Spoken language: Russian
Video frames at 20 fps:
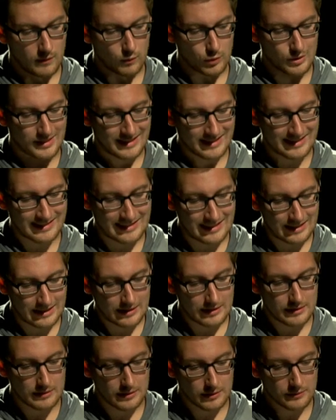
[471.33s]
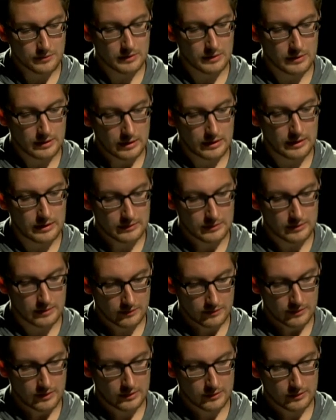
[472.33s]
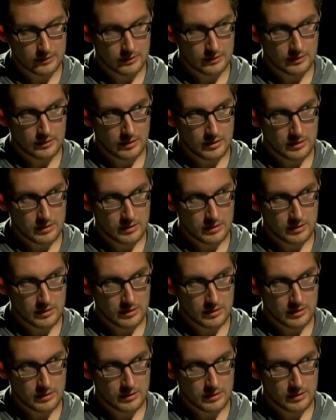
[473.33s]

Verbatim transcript: вот тогда, несколько лет назад,